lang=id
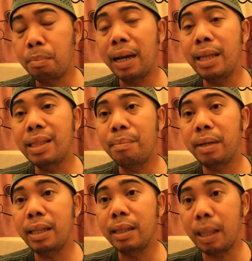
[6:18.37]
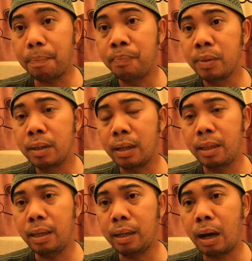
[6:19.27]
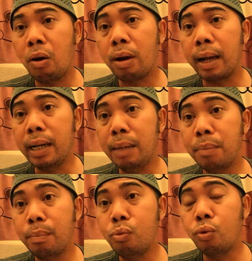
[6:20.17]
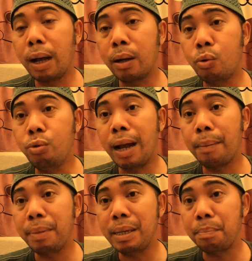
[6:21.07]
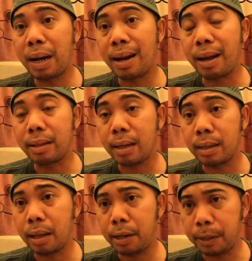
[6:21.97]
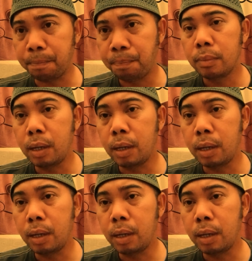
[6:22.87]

mengintip-ngintip ketika orang ini membuka gudang penyimpanan hartanya tadi.